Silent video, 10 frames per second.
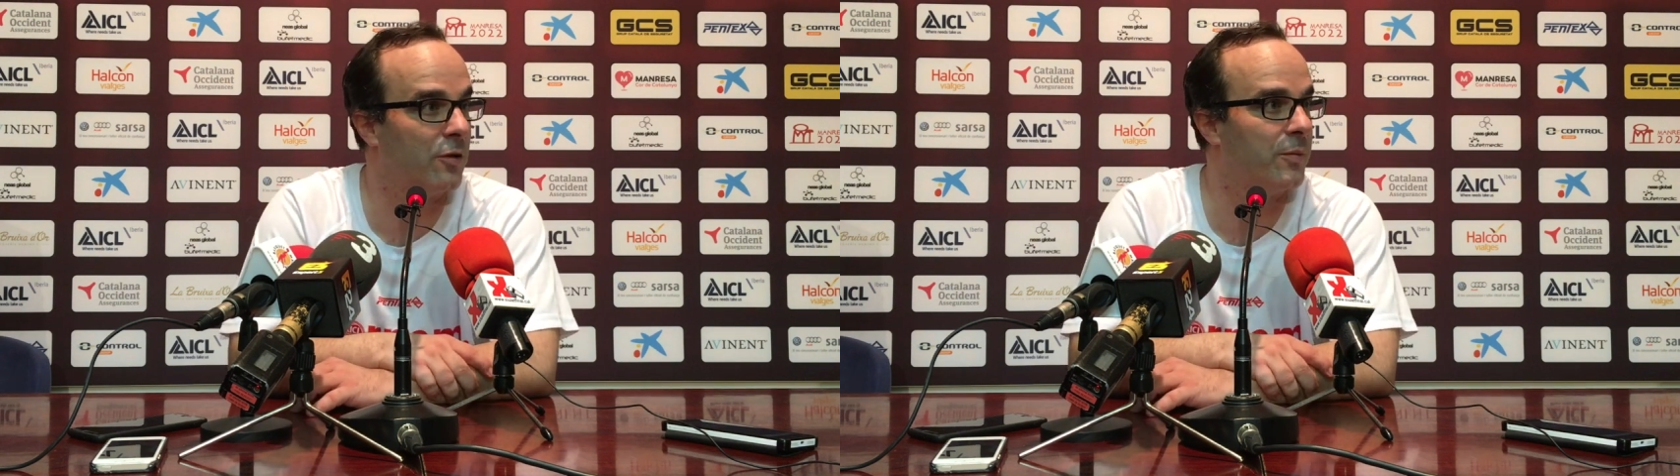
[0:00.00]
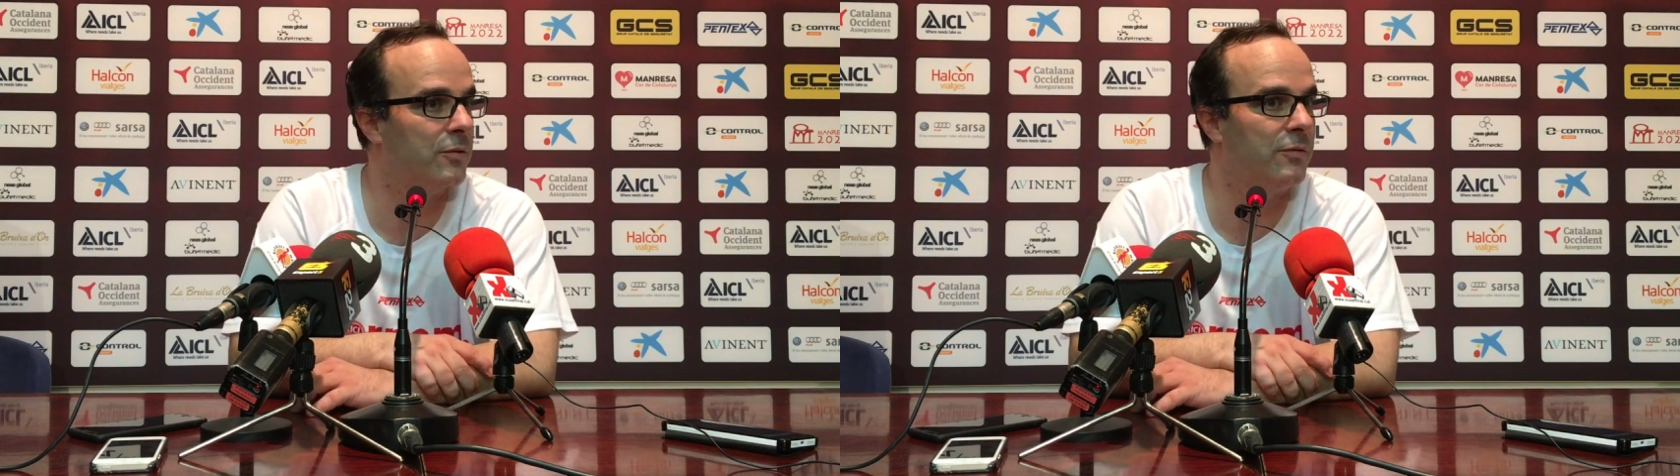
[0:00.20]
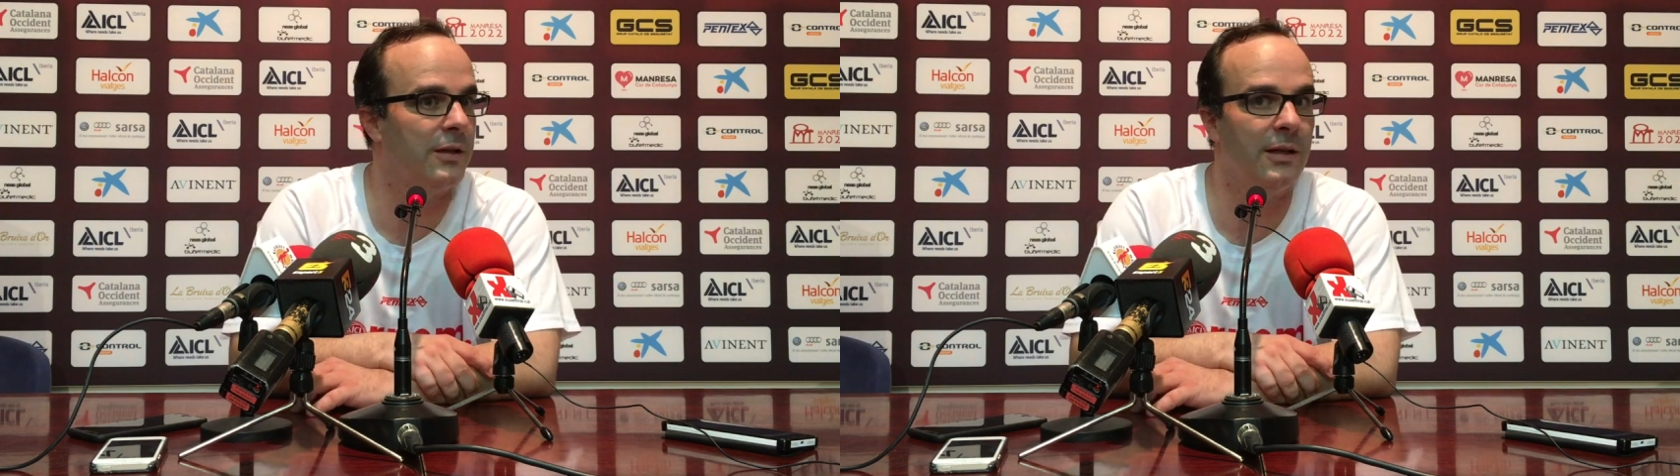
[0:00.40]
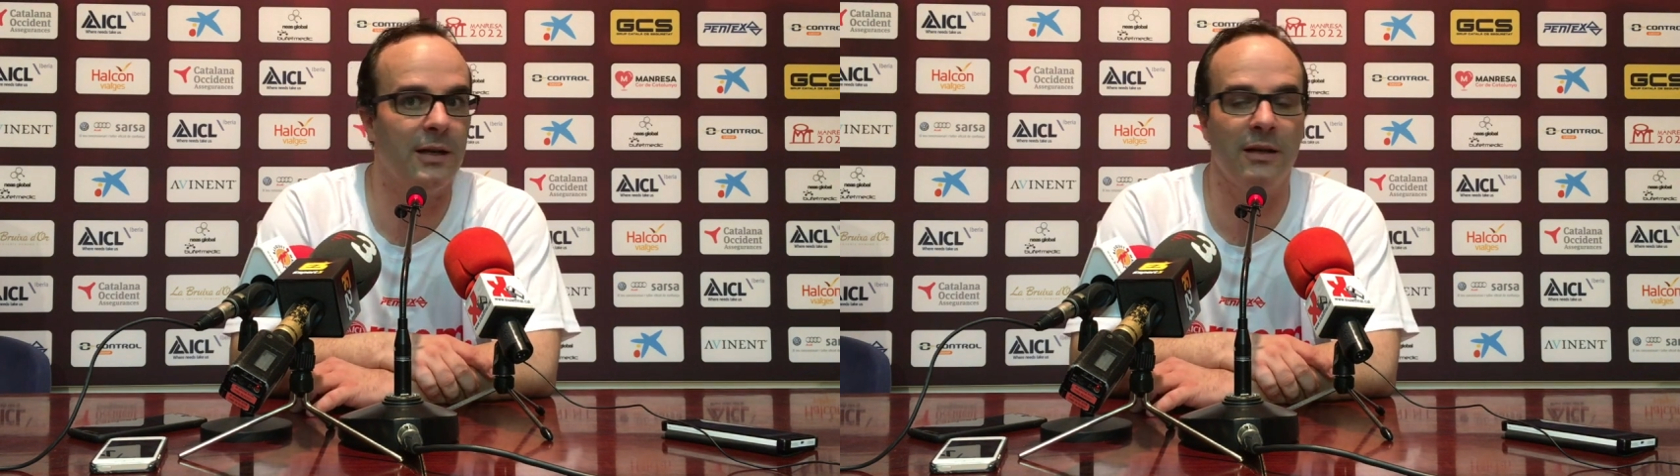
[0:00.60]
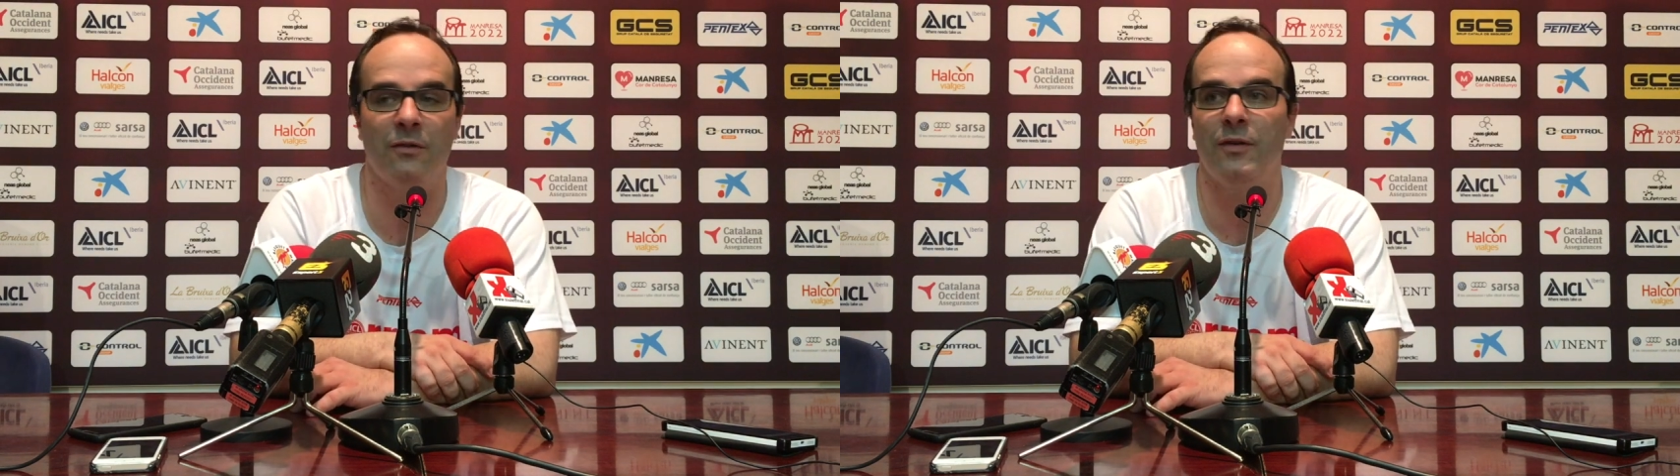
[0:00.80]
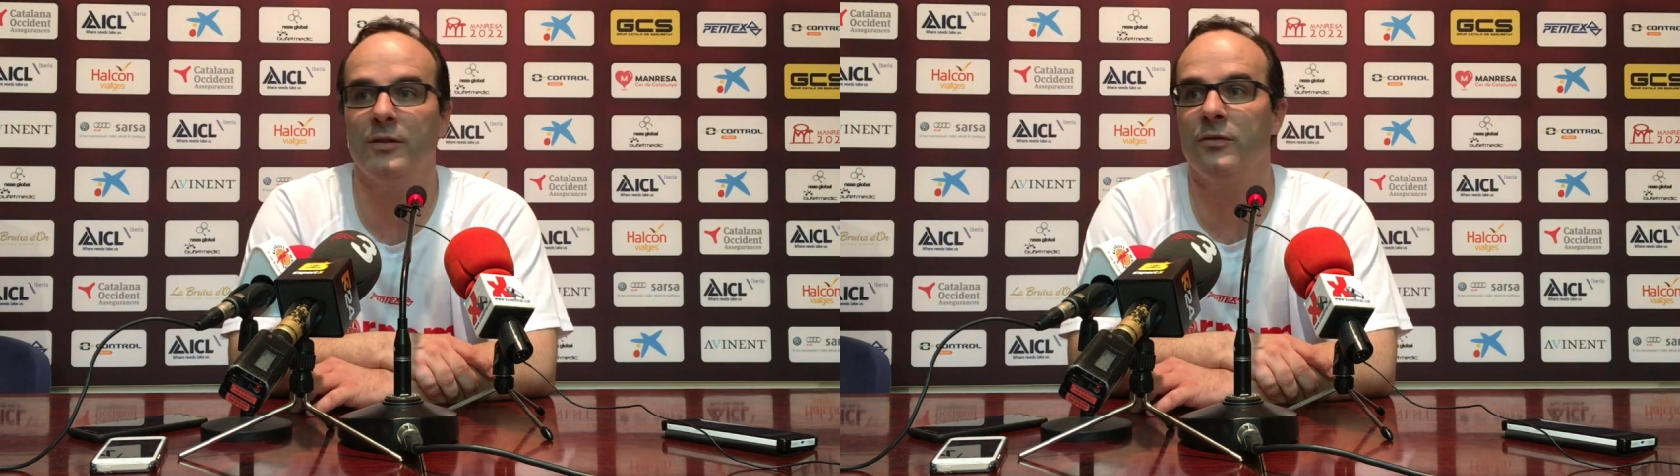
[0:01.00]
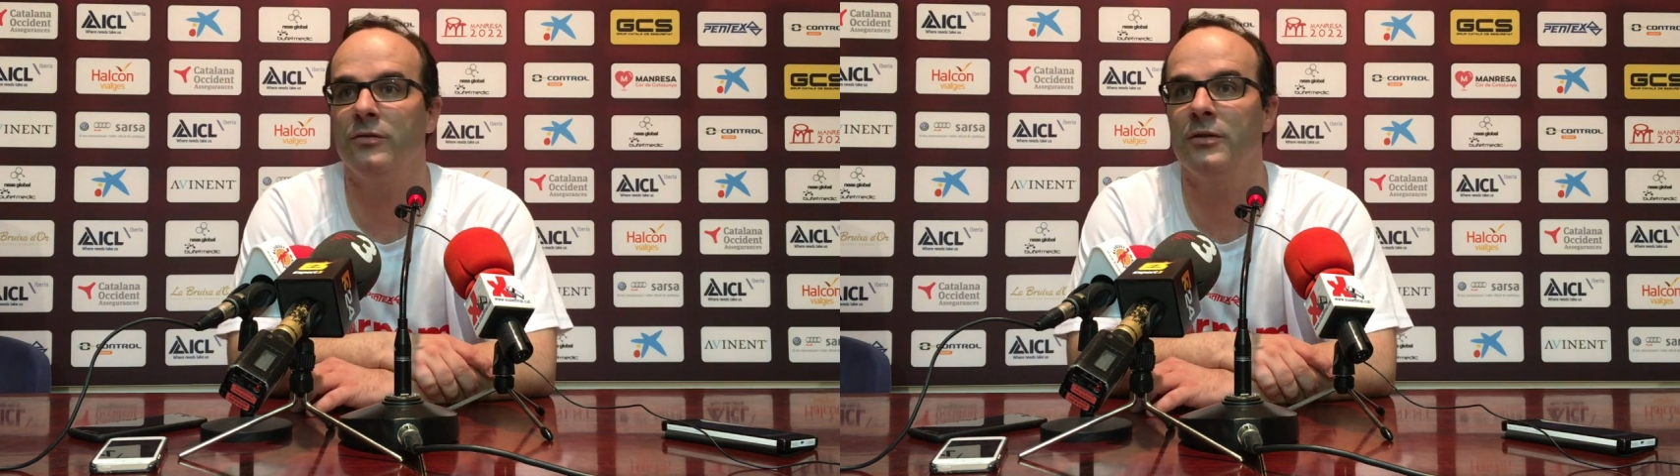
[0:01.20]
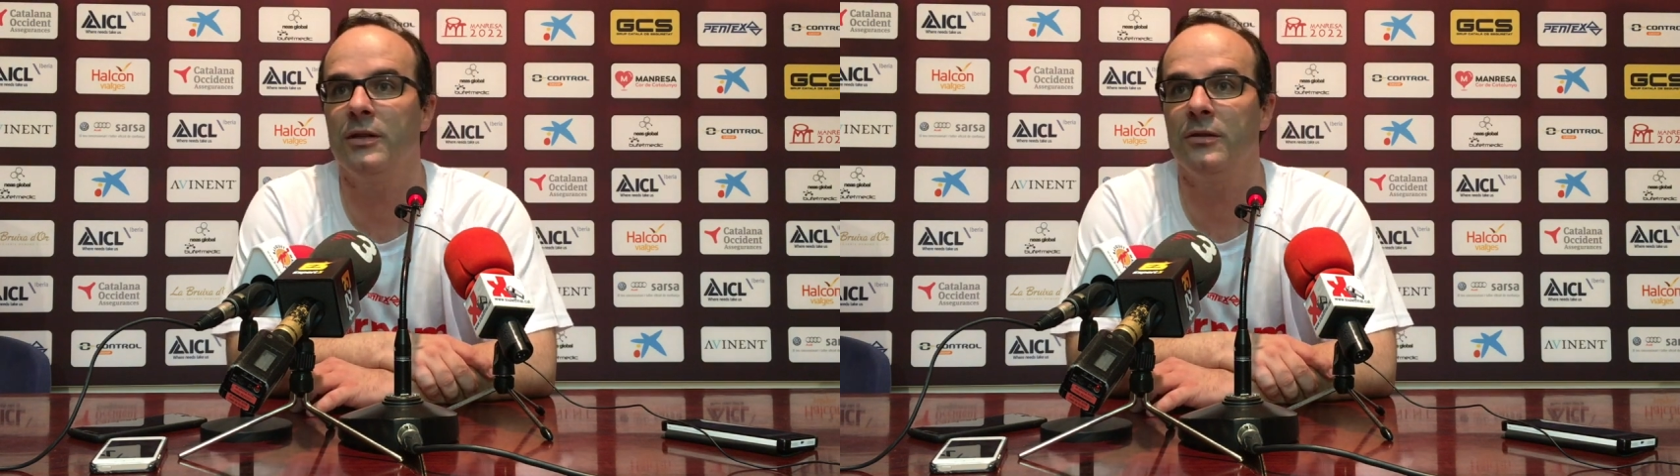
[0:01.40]
oportunidad, el fallo en
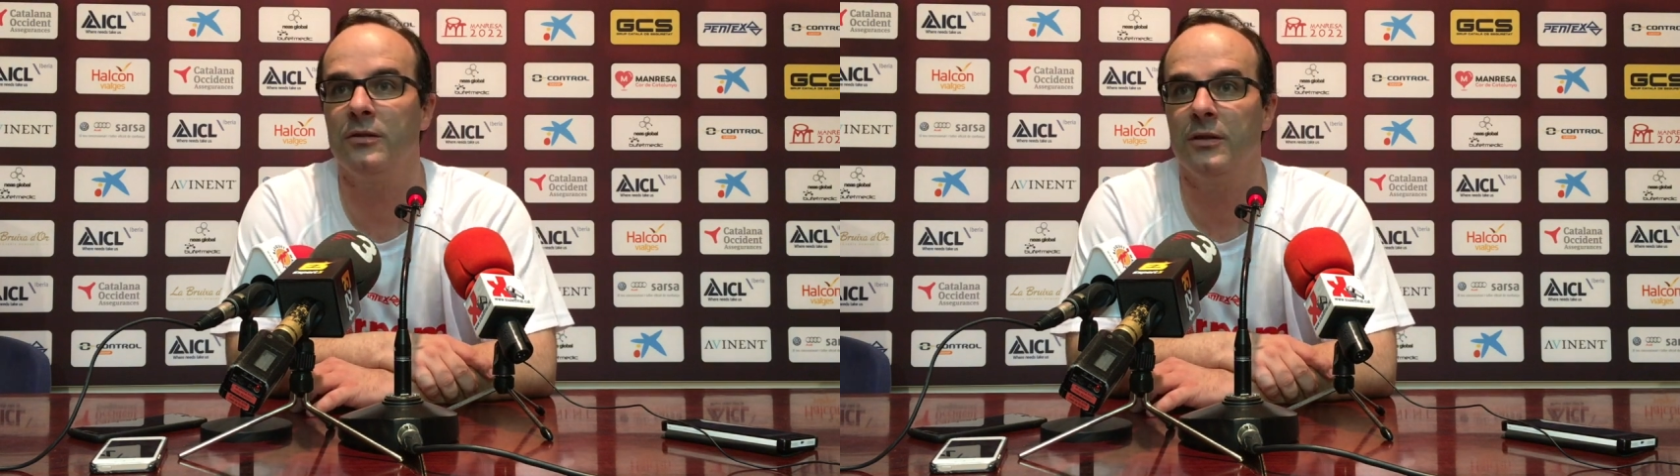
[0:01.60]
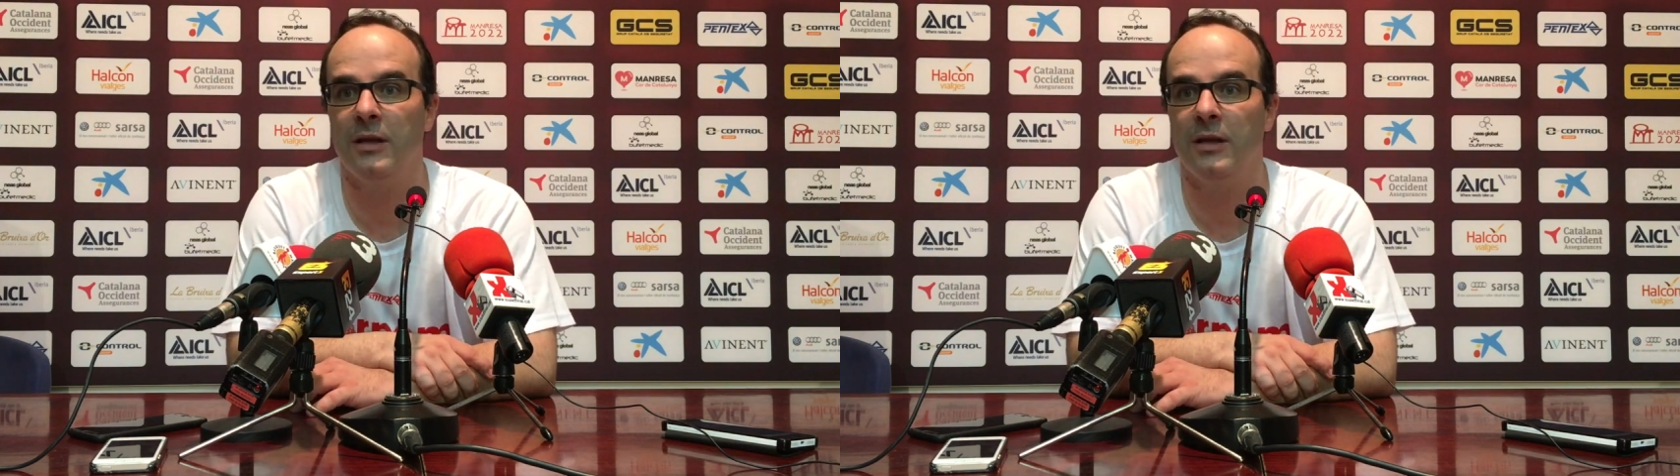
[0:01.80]
un tiro,